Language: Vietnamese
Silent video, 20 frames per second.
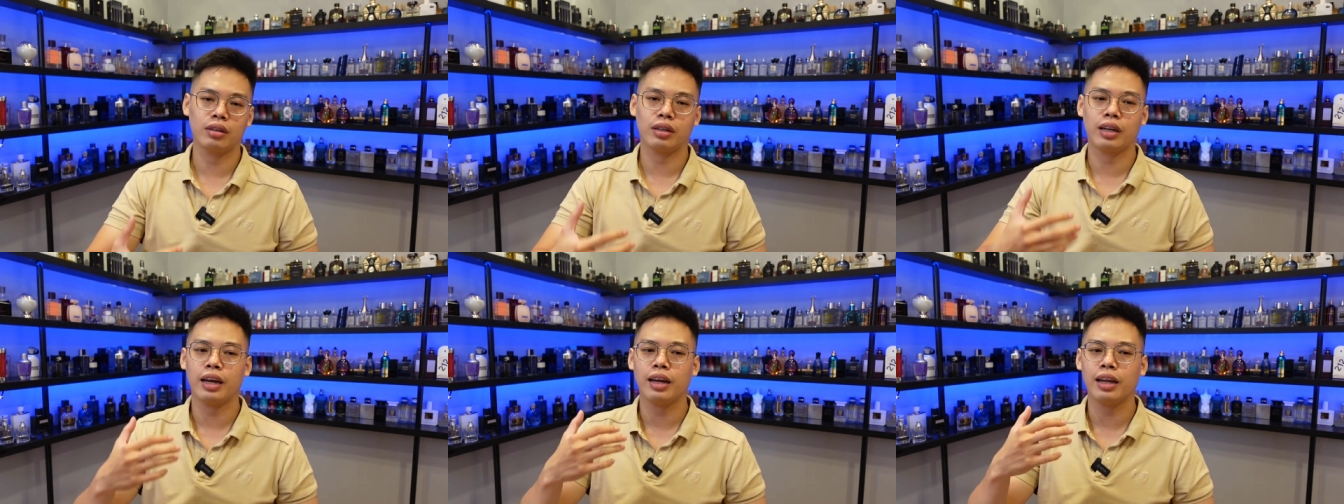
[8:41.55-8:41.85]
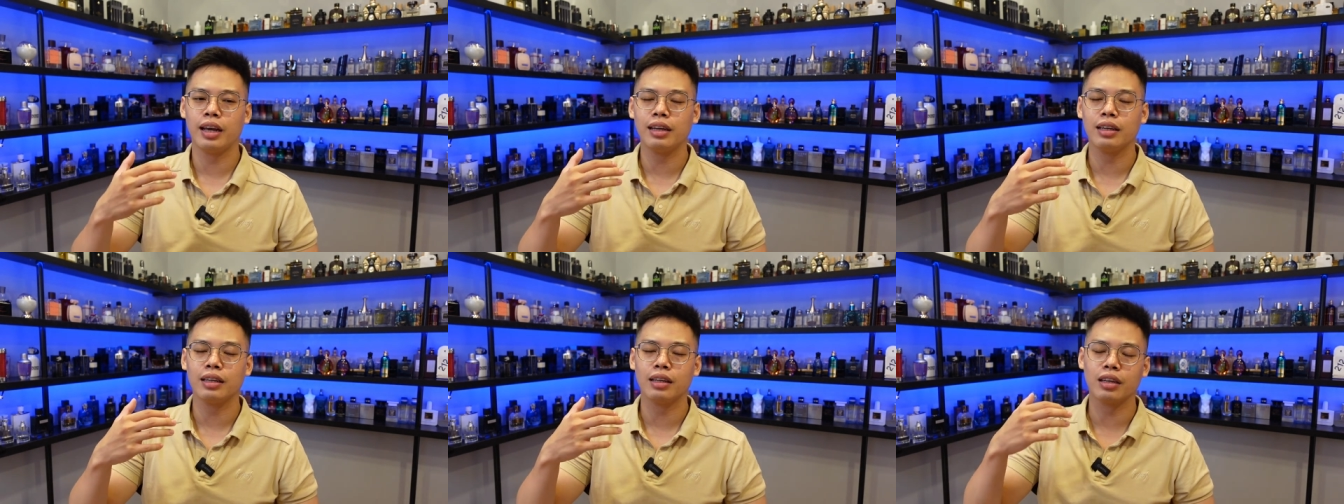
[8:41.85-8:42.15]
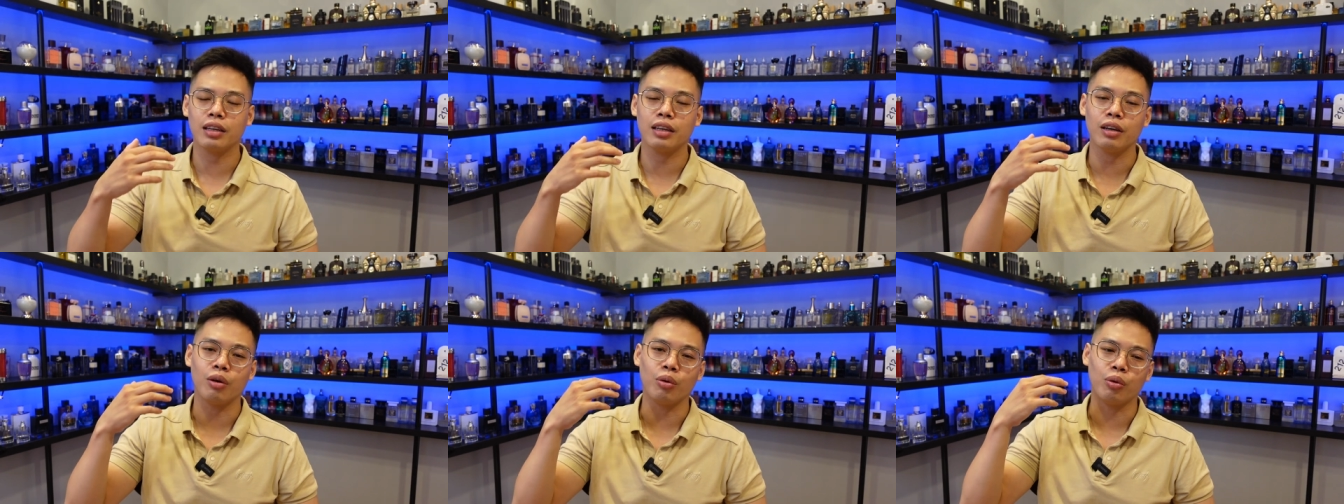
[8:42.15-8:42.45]
cái nét
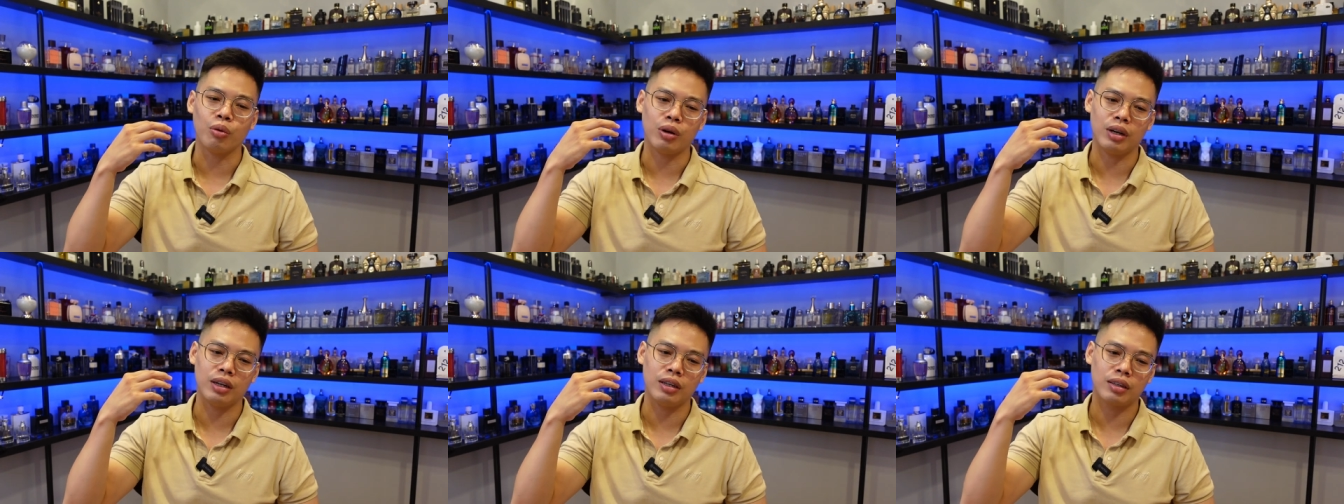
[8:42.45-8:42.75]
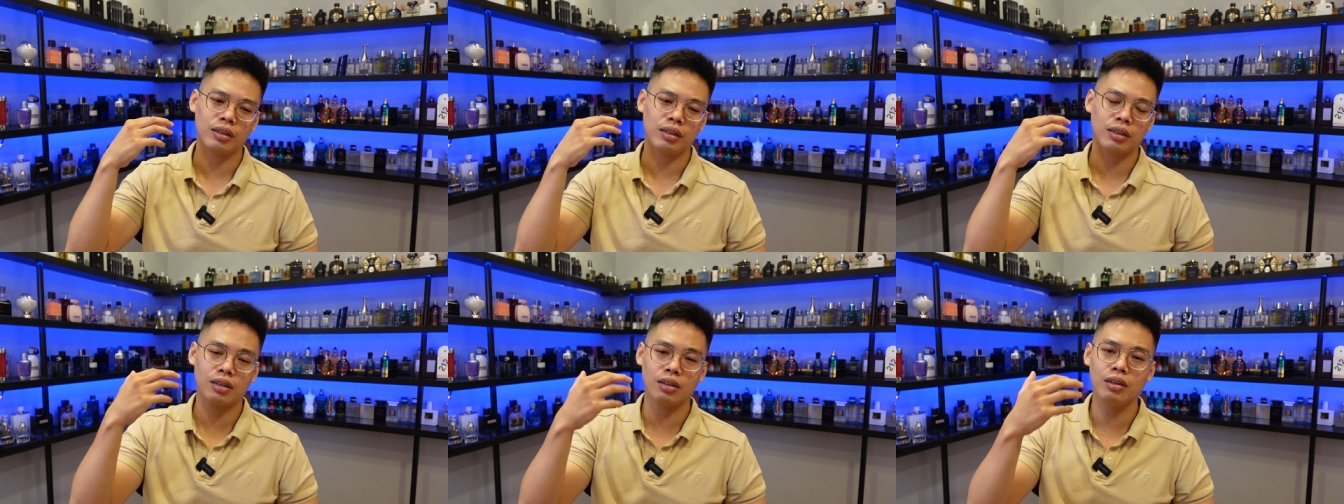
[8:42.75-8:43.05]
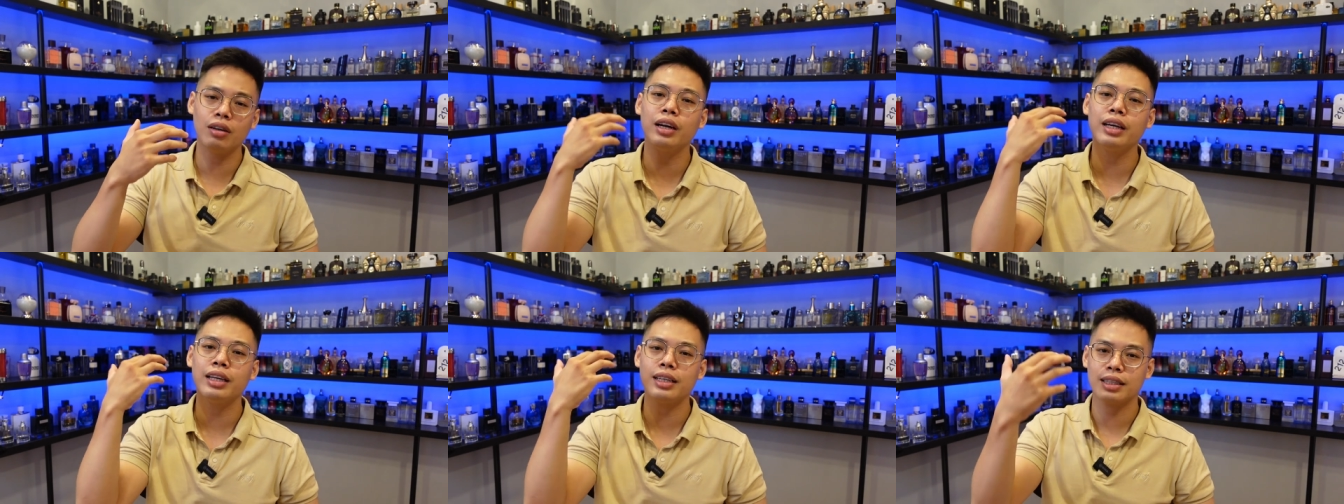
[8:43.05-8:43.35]
kiểu ờ,
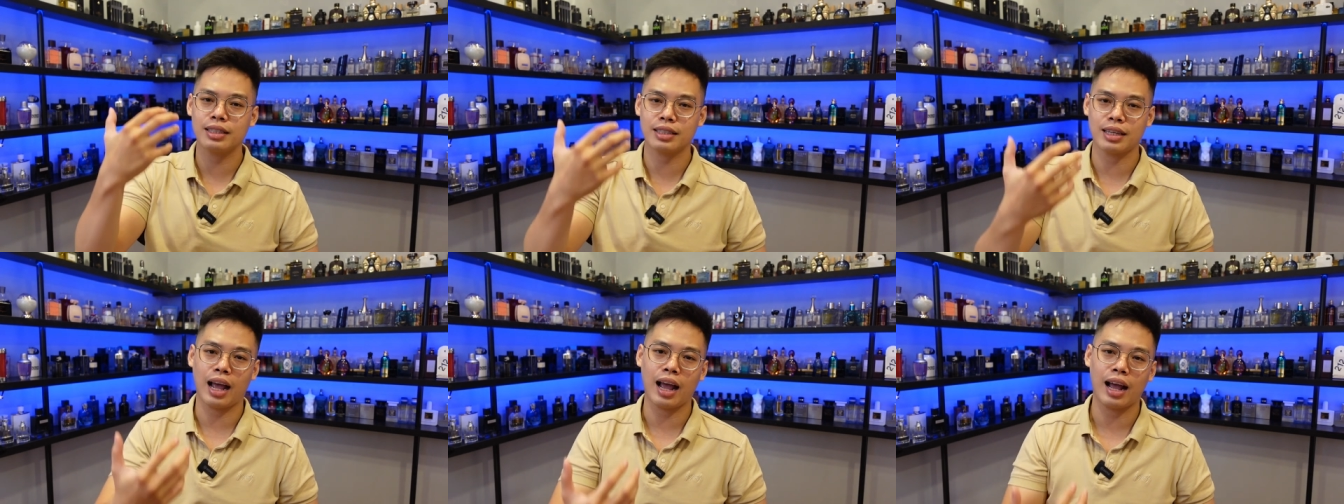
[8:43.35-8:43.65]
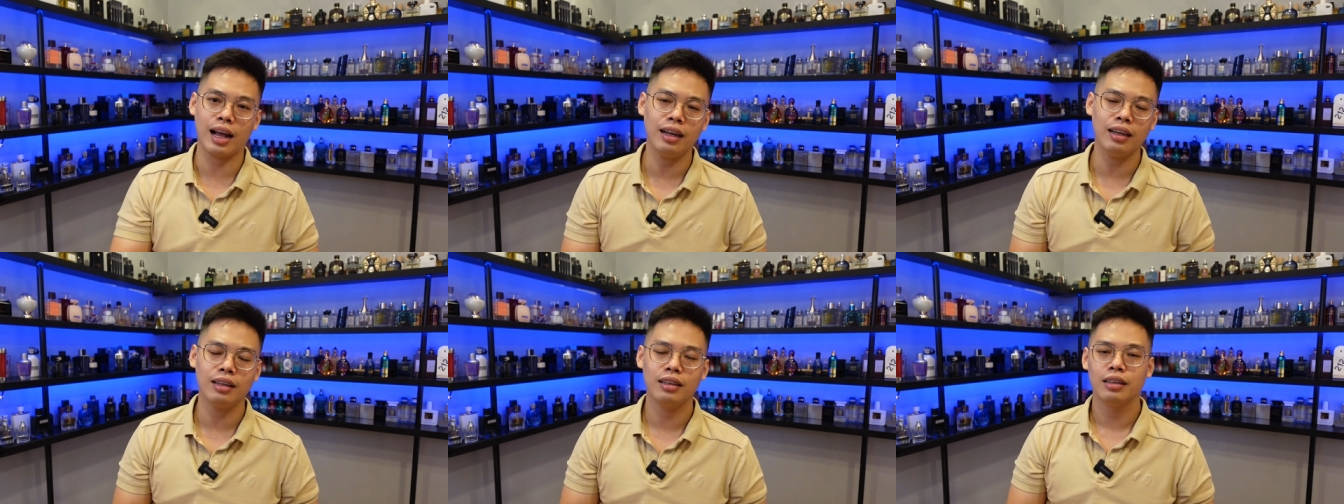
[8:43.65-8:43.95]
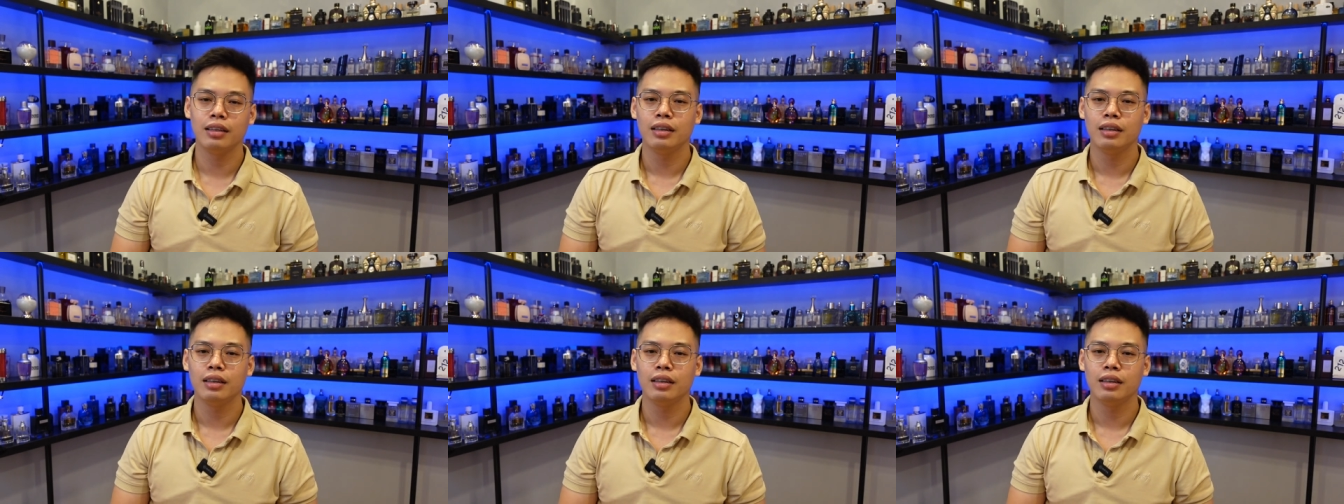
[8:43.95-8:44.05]
tươi sáng